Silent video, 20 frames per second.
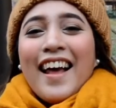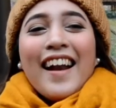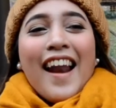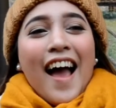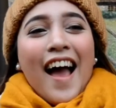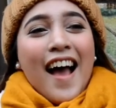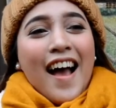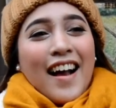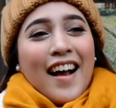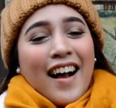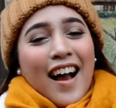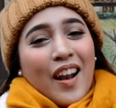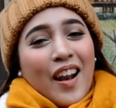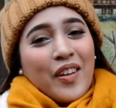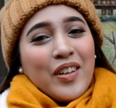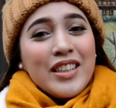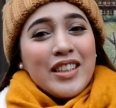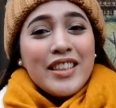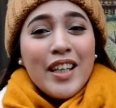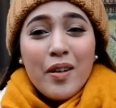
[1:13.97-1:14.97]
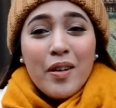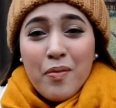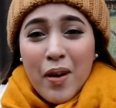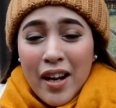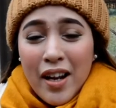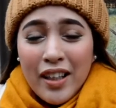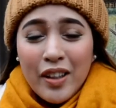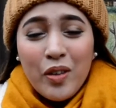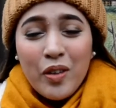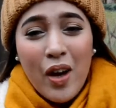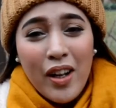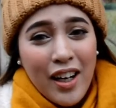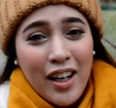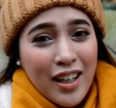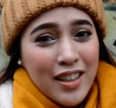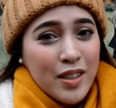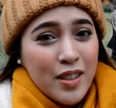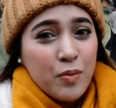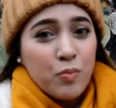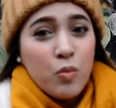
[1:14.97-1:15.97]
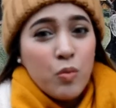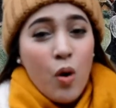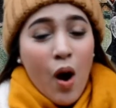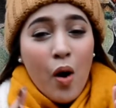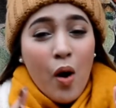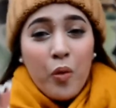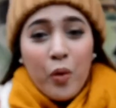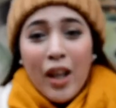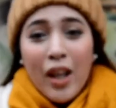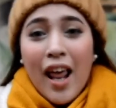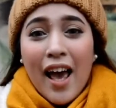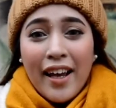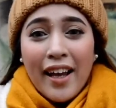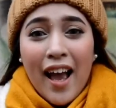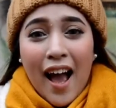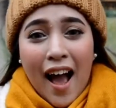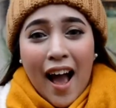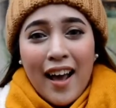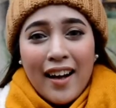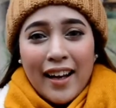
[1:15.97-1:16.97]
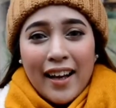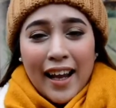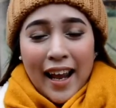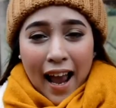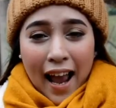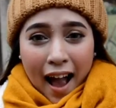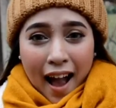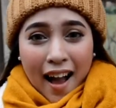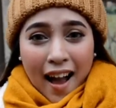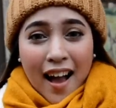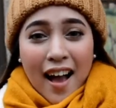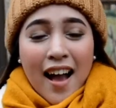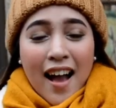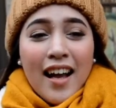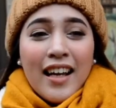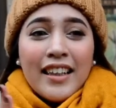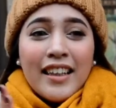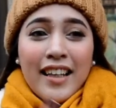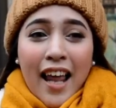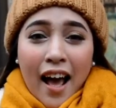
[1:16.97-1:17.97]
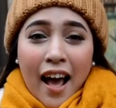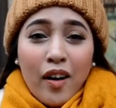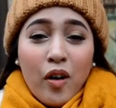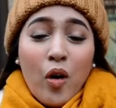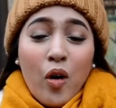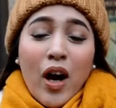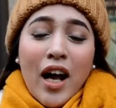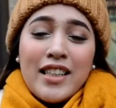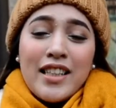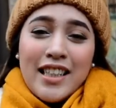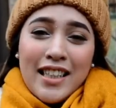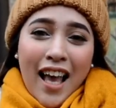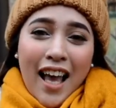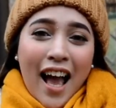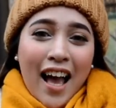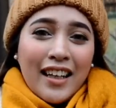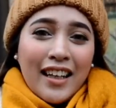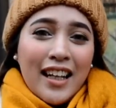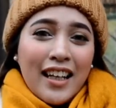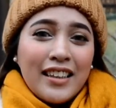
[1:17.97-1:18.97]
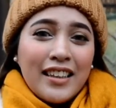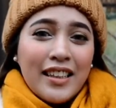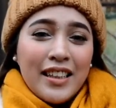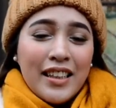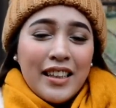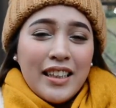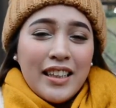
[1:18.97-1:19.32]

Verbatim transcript: Nah kalau di Jerman itu adalah sebuah wilayah area Dan lokasinya ada di,